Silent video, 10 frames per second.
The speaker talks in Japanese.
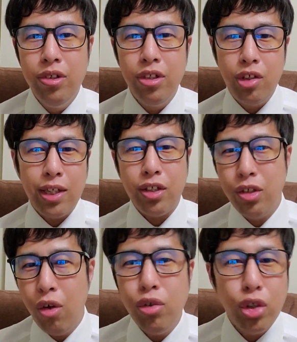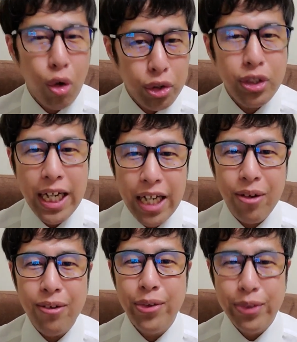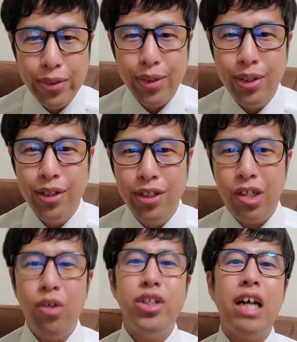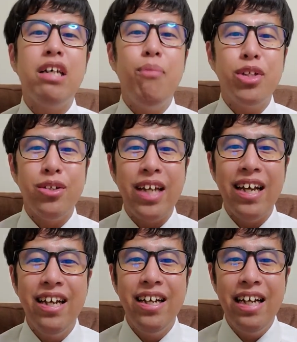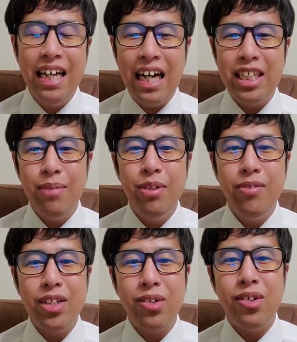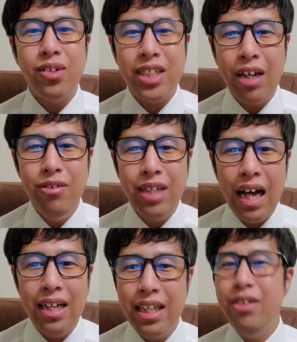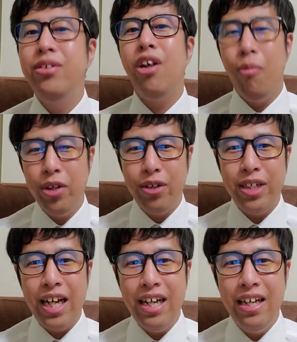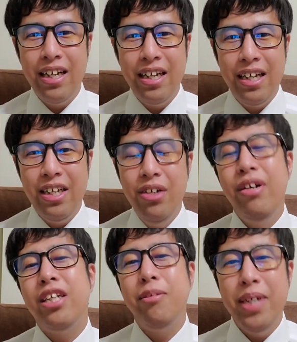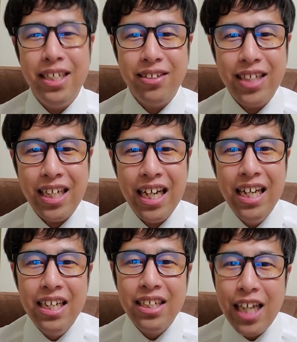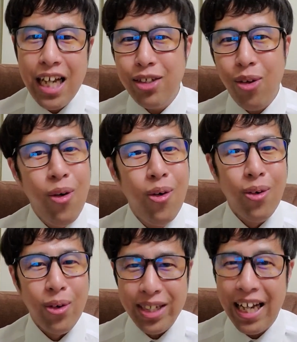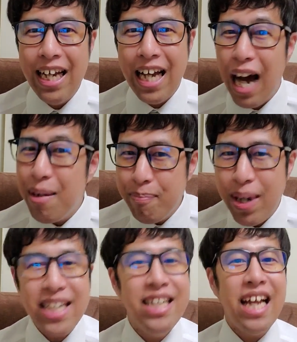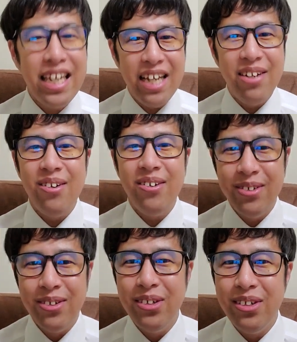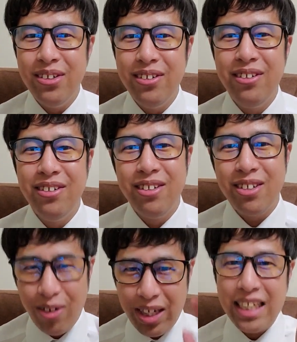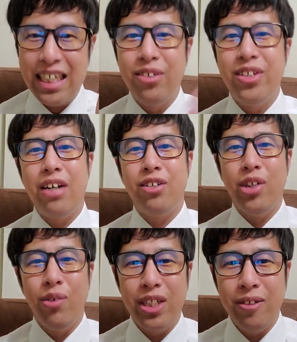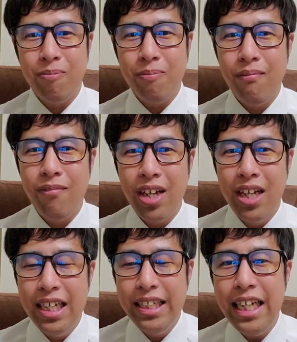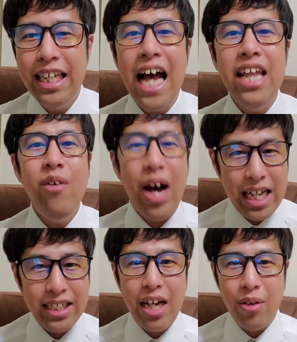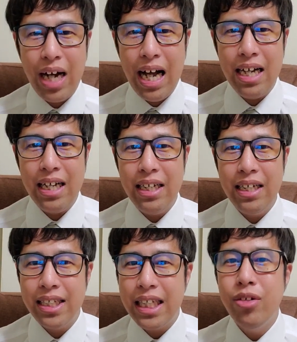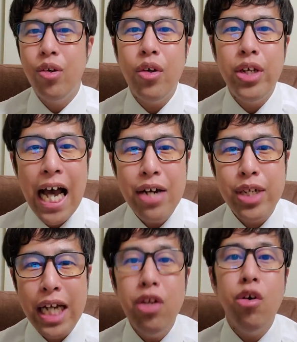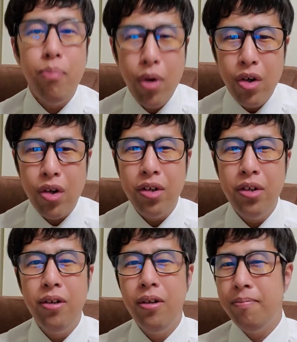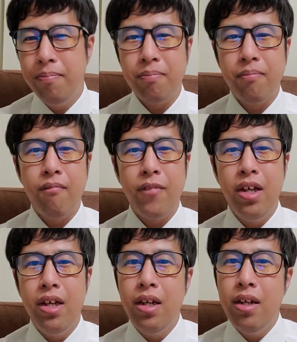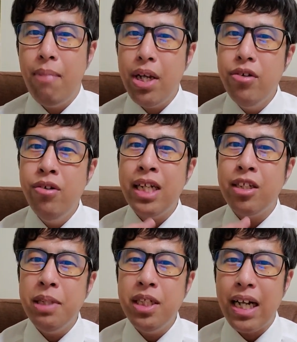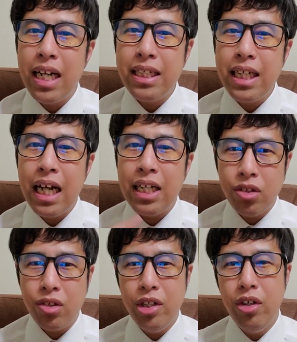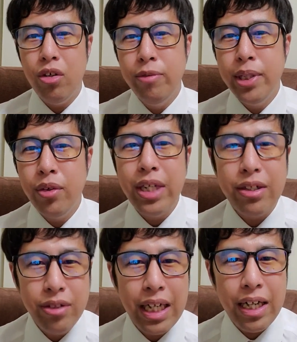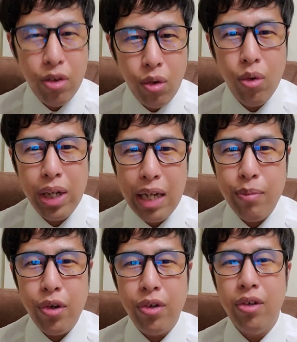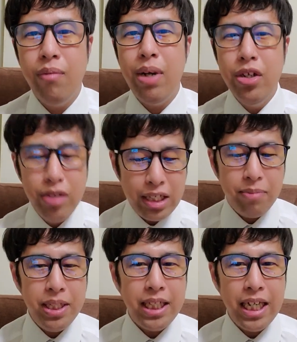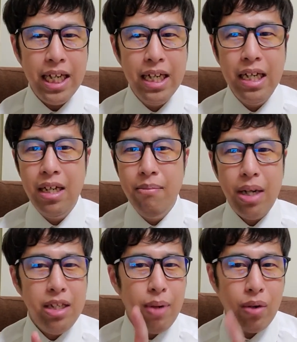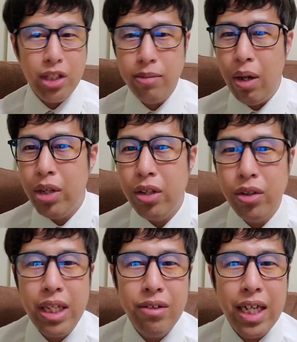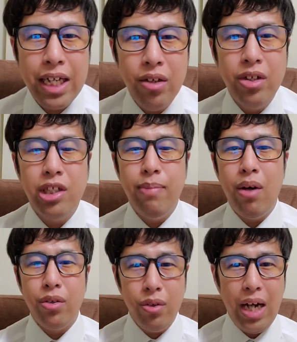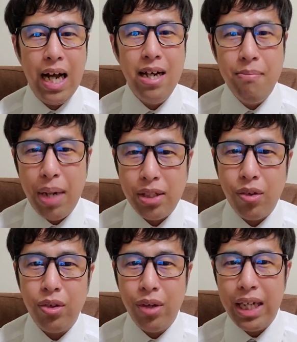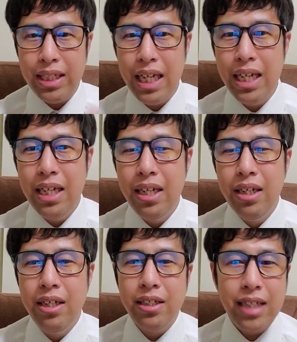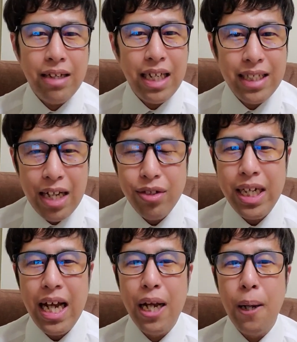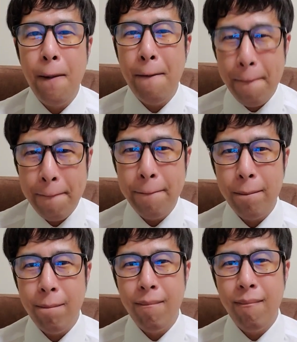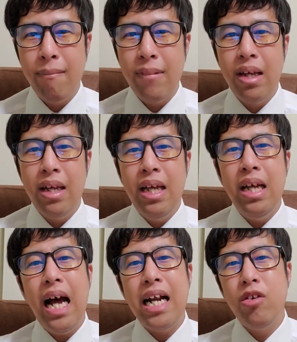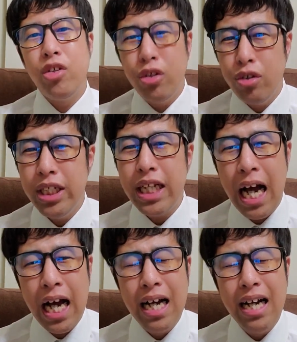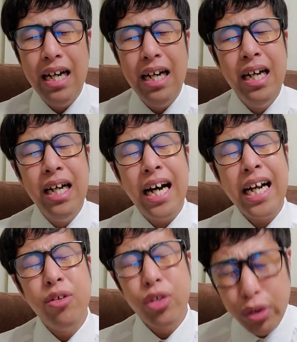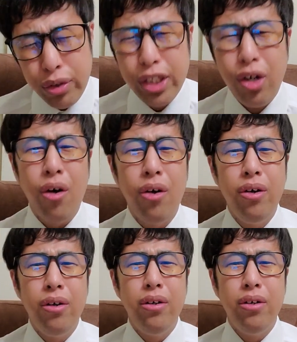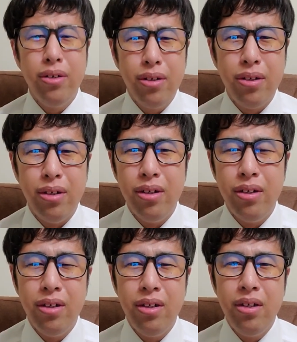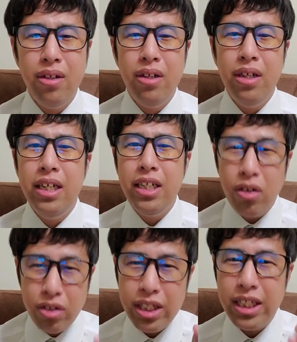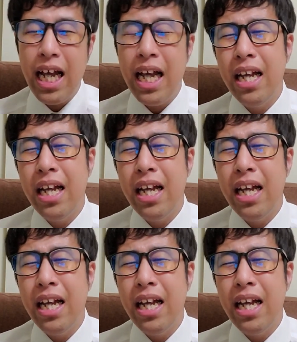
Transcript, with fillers: 人はすごく少数派なの。うん。その自覚は持っといて。あ、自分はちょっと違うんだっていうふうに思っといて。ユーエスビー についてで製造方法ってあまり気になんないよ。うん。そこだけちゃんと自覚しといてほしい。じゃあ何の話なのかっていうことになるけども、うん。まあ ユーエスビー の話からちょっといろいろ踏み込んでいくんだけど、今回も。まあ ユーエスビー ってね、まあ今これスマホで撮ってるんだけど、スマホとかパソコンとかにね、つなぐやつあるじゃない。うん。あれの種類が、あれの種類よ。うん。一つにして、